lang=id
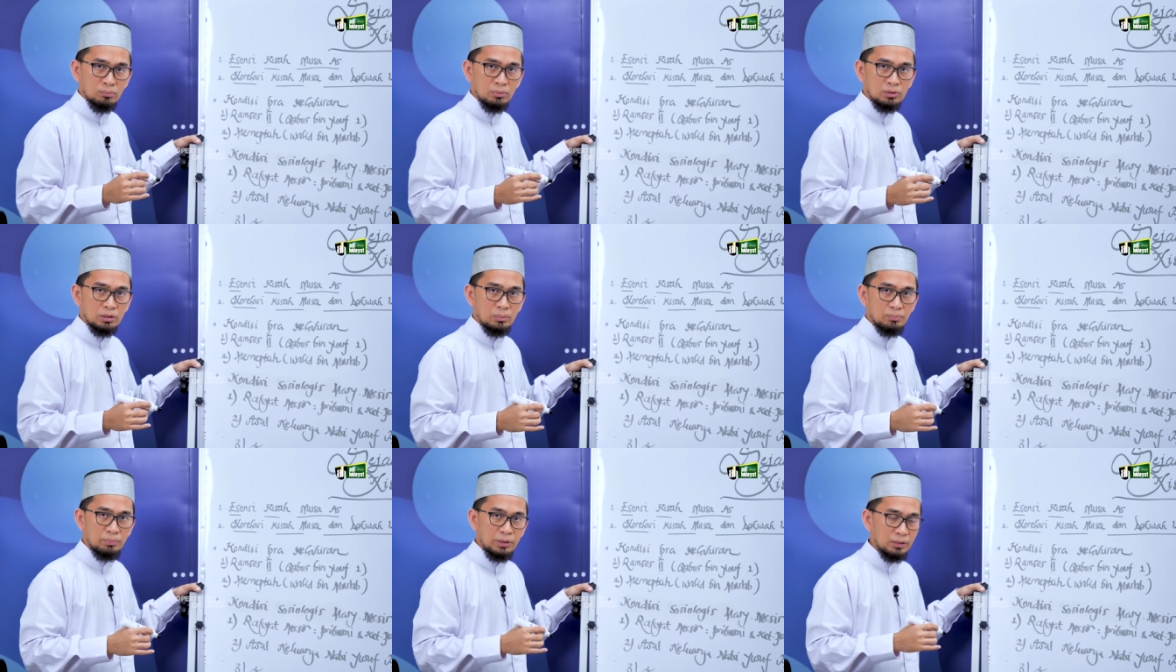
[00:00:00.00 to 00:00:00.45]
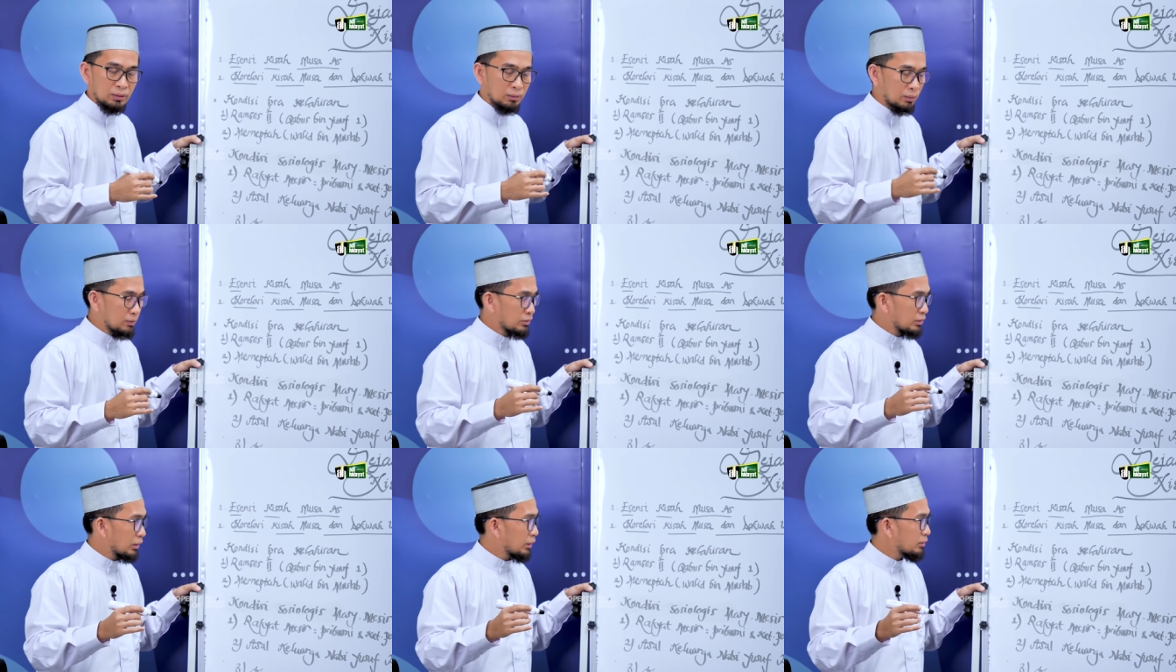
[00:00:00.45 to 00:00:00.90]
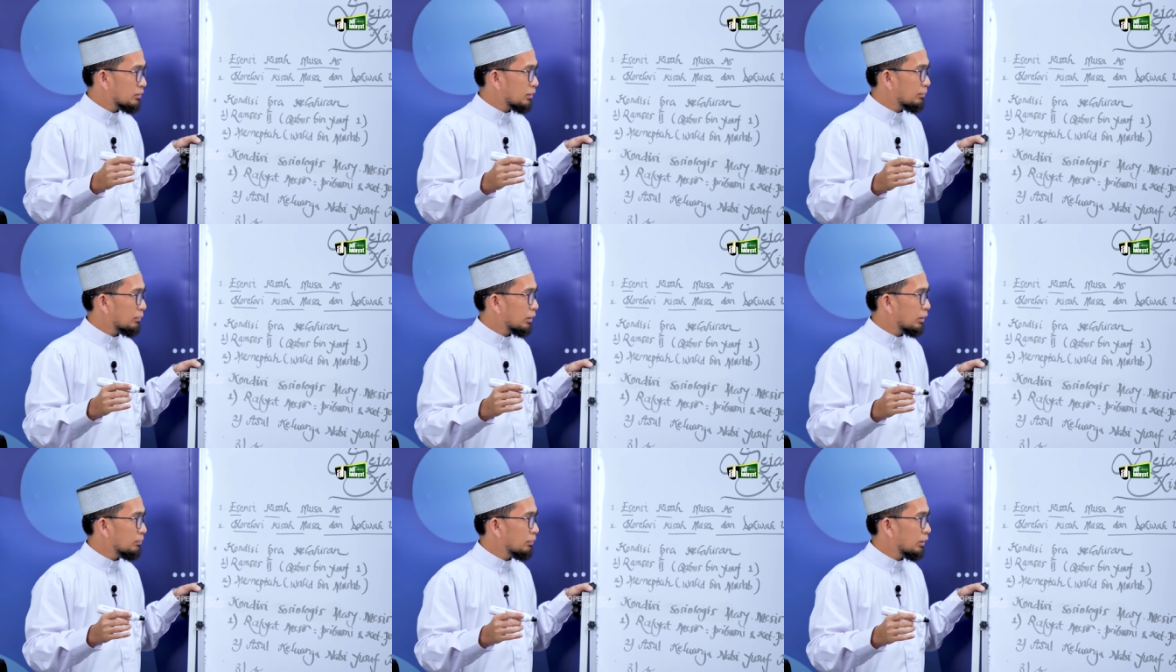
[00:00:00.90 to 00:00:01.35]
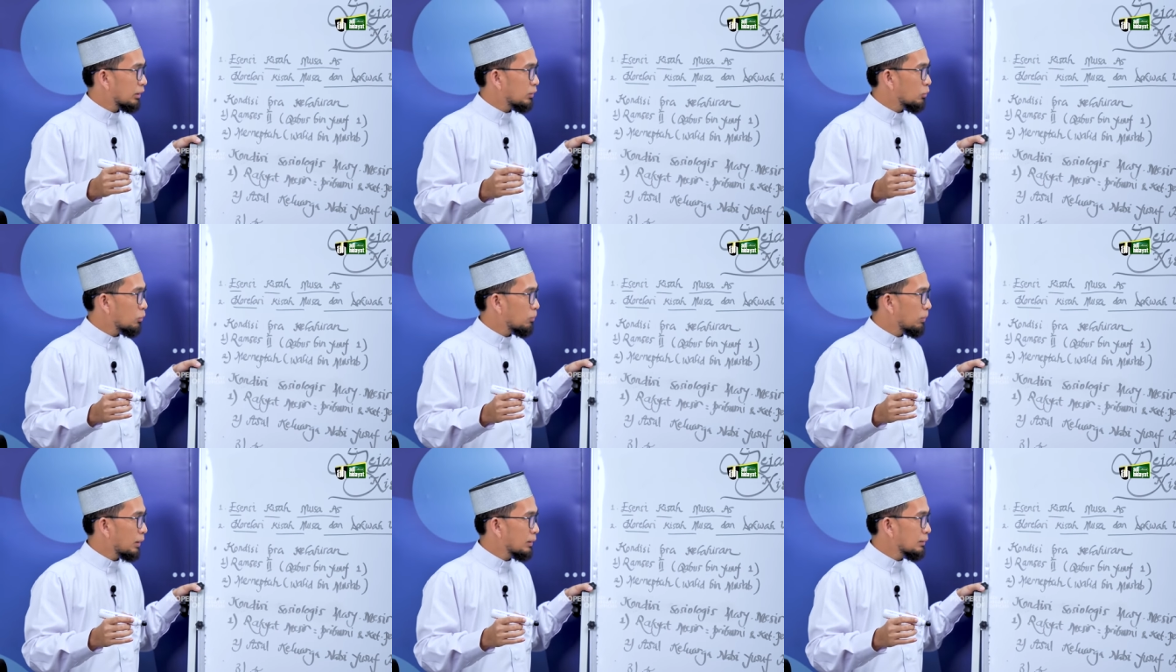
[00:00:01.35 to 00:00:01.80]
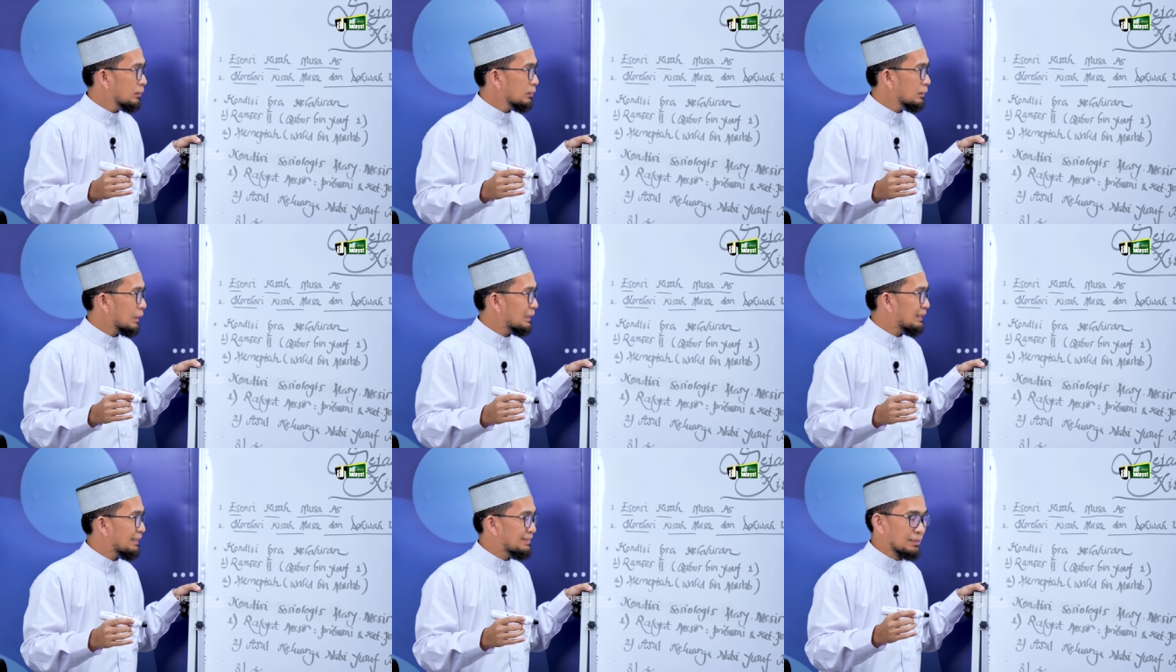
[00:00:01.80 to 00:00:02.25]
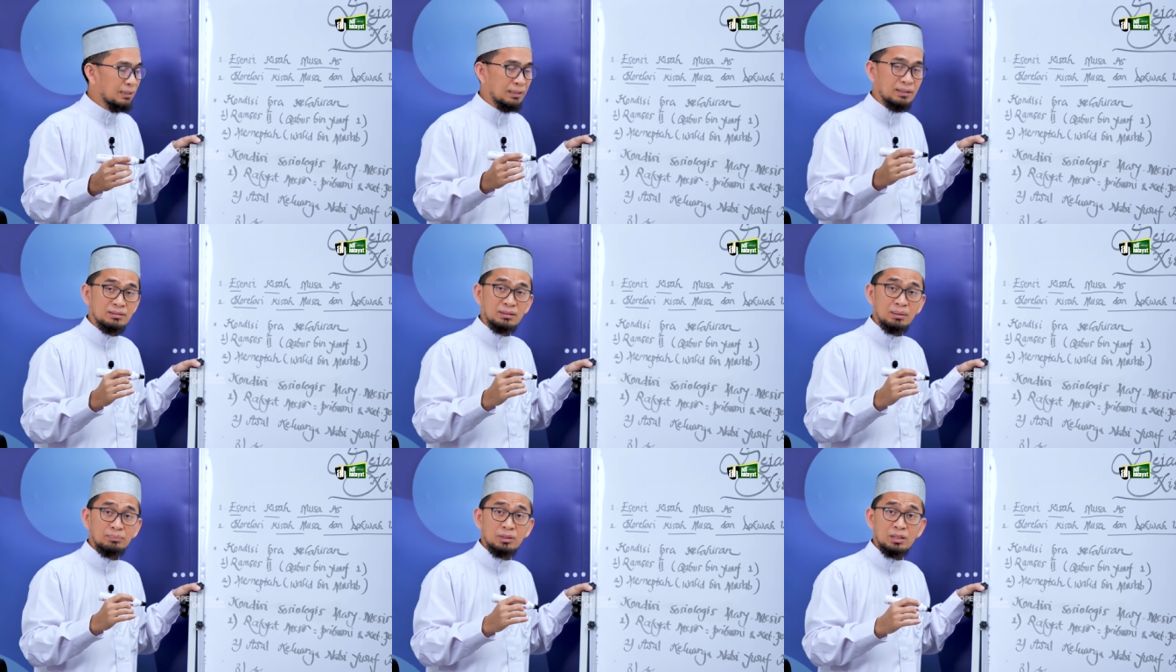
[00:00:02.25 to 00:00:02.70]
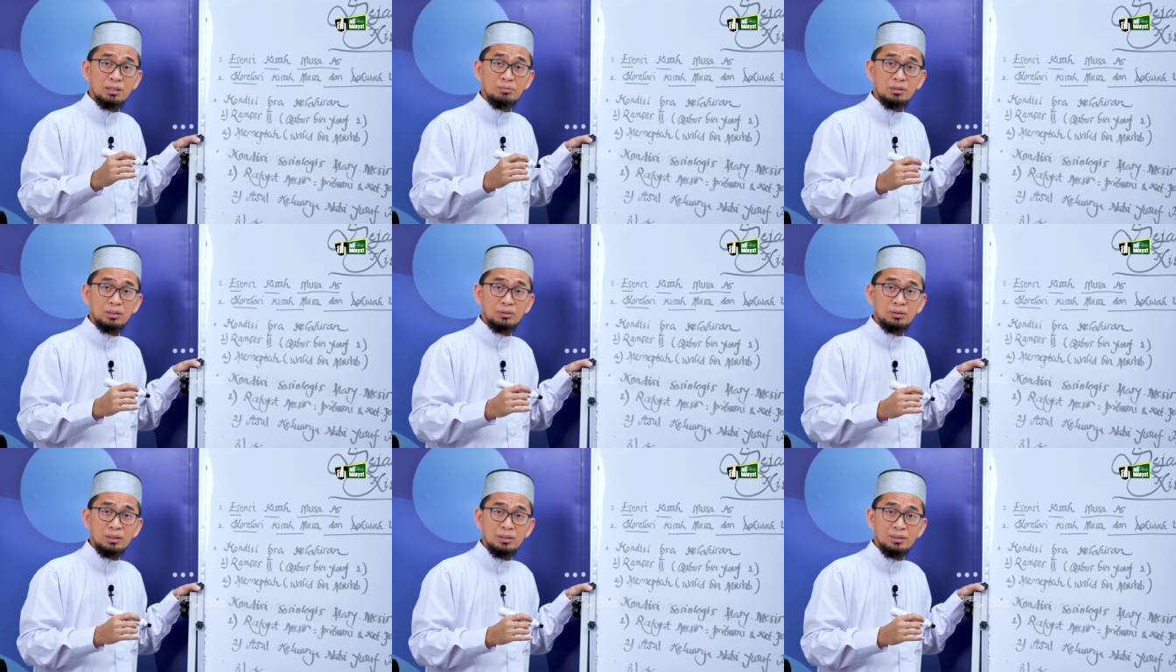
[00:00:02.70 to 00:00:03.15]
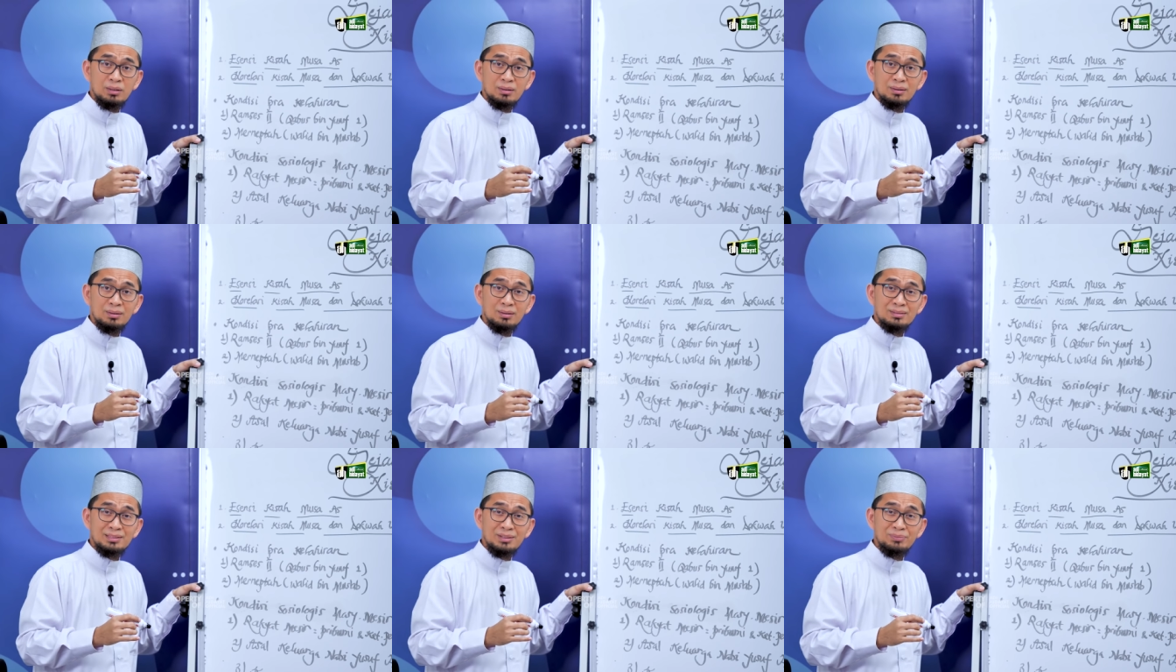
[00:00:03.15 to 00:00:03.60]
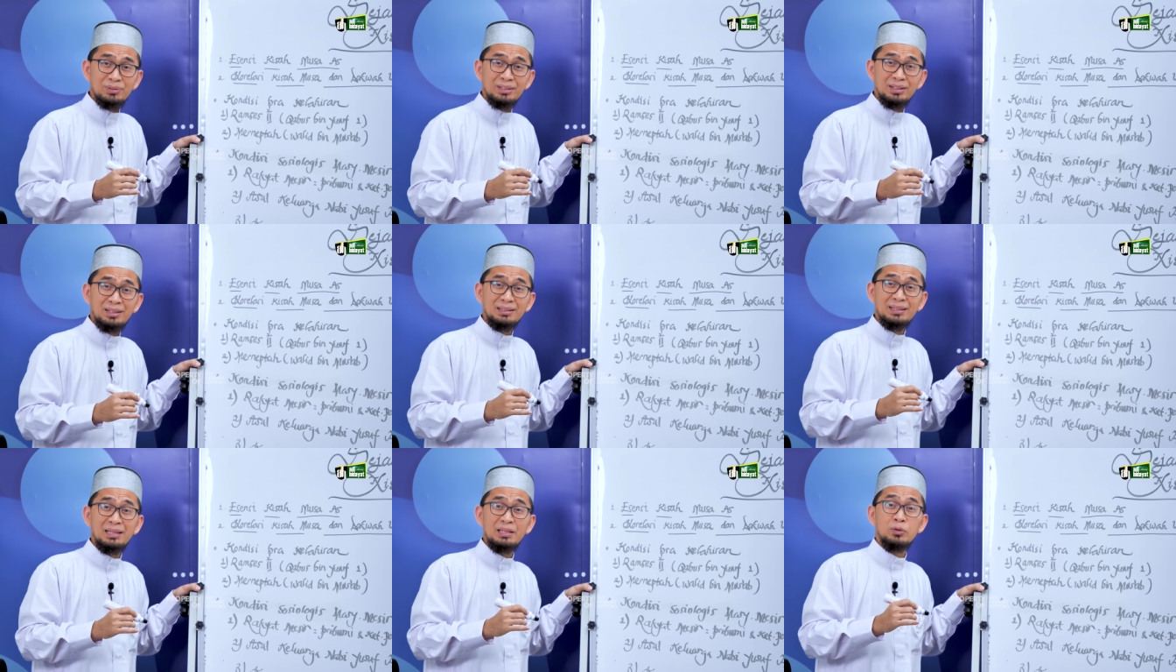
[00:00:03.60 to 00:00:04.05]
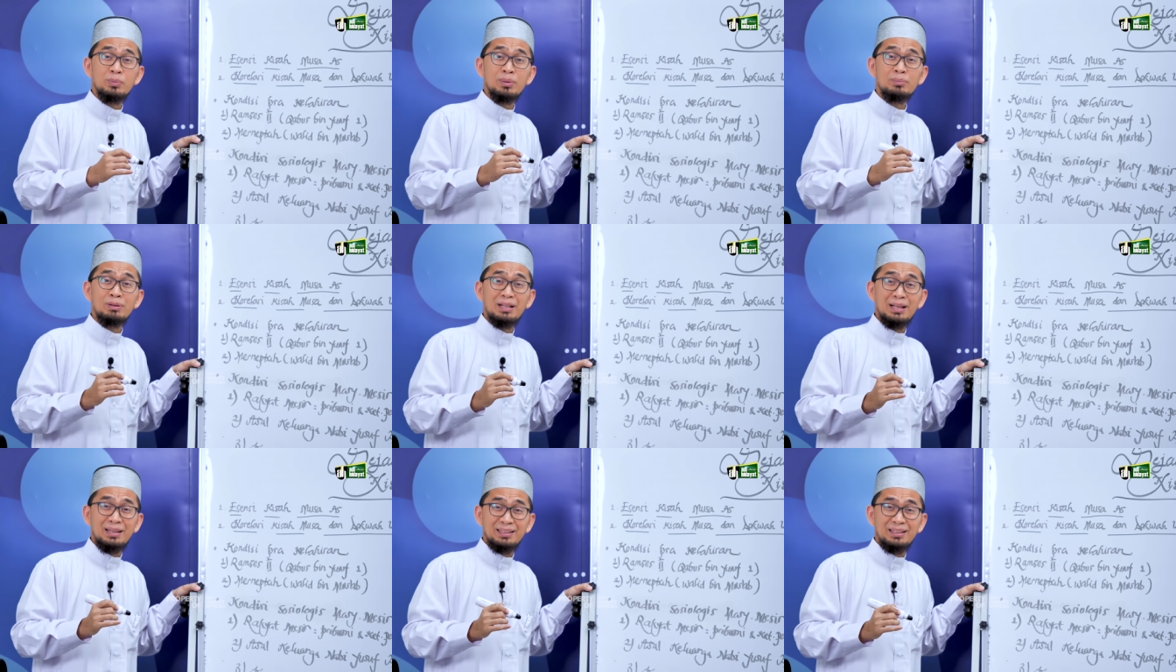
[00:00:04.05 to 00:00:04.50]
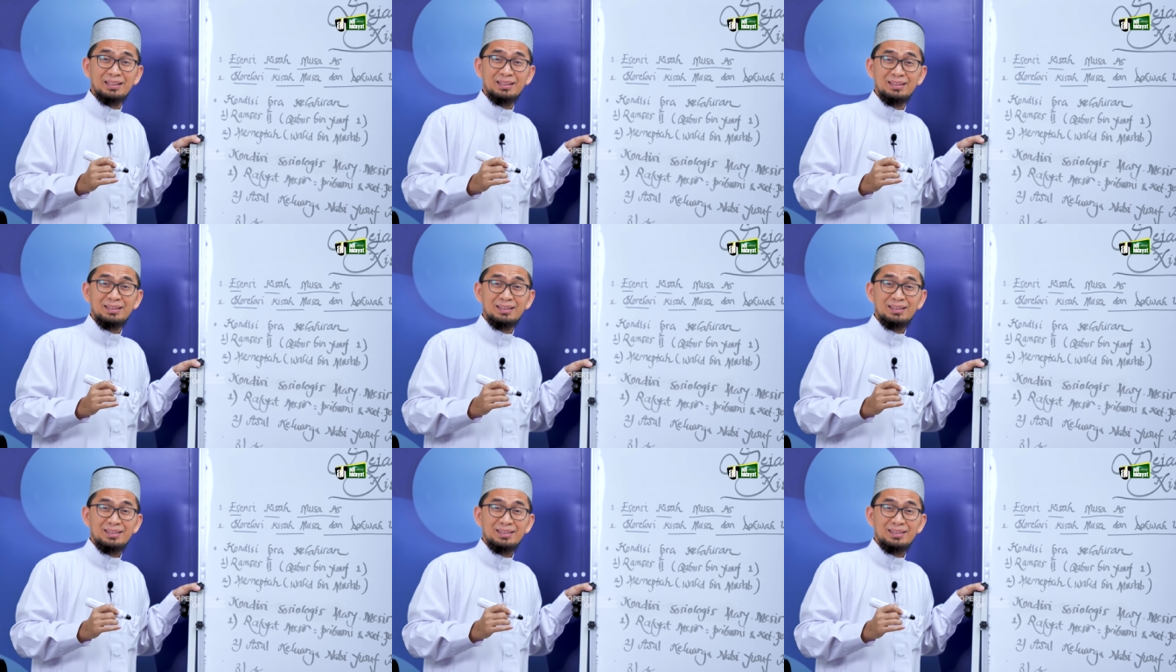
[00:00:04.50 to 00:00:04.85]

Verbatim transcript: menyampaikan risalah Islam dalam kehidupan dan risalah Islam tidak berhenti sampai dengan kehidupan berakhir